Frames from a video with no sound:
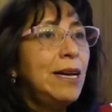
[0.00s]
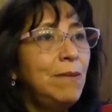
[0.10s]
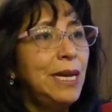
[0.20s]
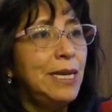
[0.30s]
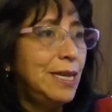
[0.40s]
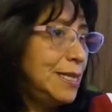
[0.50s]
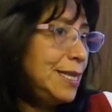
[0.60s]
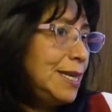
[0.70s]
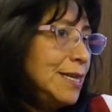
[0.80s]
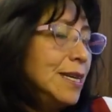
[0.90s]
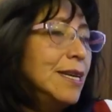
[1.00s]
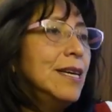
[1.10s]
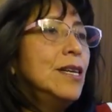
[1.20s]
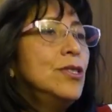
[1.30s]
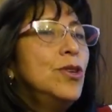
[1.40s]
el B y el C,
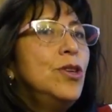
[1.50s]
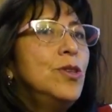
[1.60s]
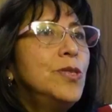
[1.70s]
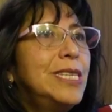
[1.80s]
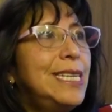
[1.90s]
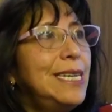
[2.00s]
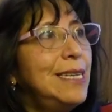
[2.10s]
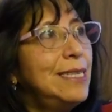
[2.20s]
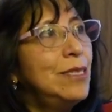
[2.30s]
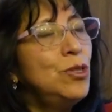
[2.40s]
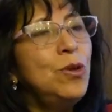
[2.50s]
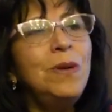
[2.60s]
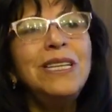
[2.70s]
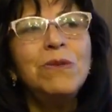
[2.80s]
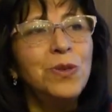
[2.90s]
son los que no
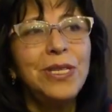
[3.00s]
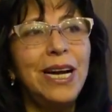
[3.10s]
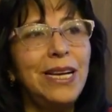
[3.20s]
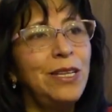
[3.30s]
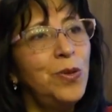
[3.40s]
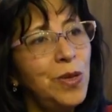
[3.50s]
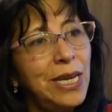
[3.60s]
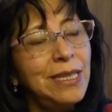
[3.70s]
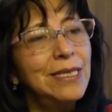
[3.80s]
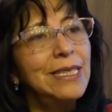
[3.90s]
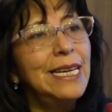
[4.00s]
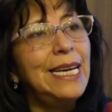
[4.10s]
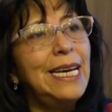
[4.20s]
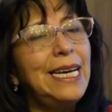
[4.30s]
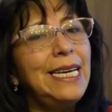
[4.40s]
van a buscar ayuda
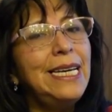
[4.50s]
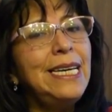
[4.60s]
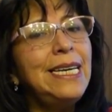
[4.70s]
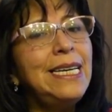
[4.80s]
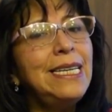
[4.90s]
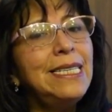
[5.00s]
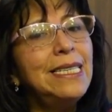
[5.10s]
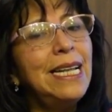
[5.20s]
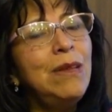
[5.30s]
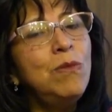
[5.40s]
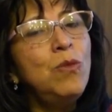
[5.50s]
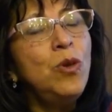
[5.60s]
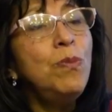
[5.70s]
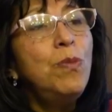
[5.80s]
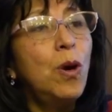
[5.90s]
y
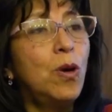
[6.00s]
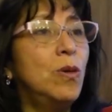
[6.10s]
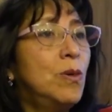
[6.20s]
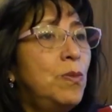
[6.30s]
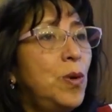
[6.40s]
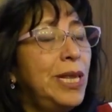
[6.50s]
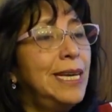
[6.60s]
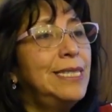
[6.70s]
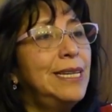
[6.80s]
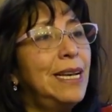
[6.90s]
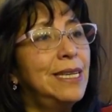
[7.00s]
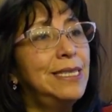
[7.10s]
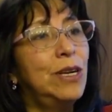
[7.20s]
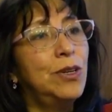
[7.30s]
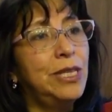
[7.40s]
muy poco puede hacer la
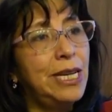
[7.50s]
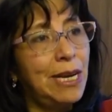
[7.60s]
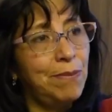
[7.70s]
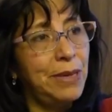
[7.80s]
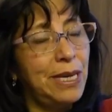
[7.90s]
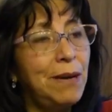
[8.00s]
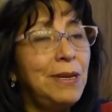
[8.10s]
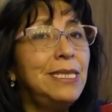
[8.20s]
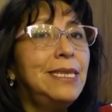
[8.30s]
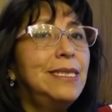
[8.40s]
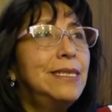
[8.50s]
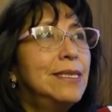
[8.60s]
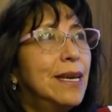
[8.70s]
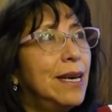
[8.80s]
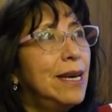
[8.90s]
psicoterapia. A veces
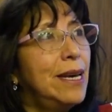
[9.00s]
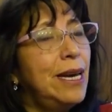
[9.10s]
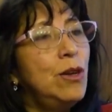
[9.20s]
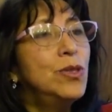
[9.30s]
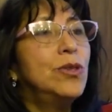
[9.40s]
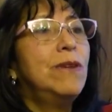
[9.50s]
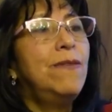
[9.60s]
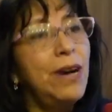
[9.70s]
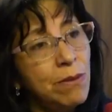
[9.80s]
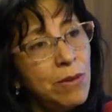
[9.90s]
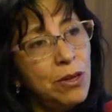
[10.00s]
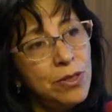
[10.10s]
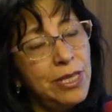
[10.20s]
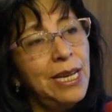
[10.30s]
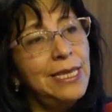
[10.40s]
el uso de
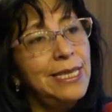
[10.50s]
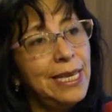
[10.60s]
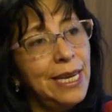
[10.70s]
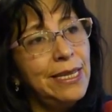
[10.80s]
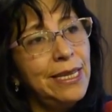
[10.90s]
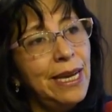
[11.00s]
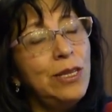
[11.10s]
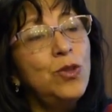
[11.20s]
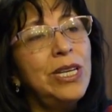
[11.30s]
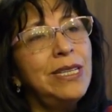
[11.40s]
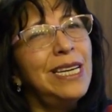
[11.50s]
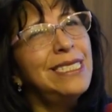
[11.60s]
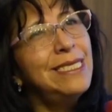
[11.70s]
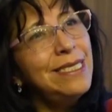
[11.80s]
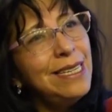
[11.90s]
fármacos en la psiquiatría ayudan a
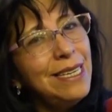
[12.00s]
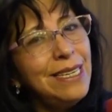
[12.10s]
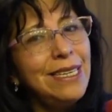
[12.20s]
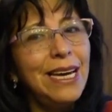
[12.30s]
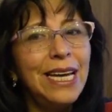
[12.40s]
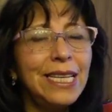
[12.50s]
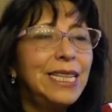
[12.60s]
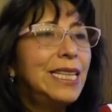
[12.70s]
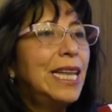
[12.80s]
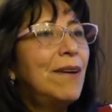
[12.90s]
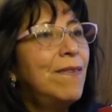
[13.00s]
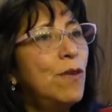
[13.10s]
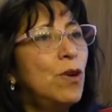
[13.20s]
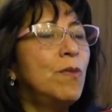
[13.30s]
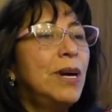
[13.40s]
cierta
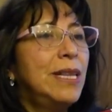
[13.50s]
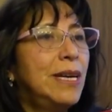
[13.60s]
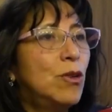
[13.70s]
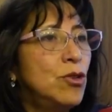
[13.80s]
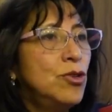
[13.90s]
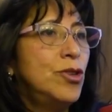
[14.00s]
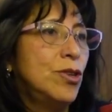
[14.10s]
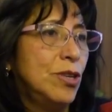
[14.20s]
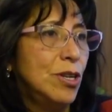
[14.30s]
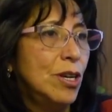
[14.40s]
forma de control,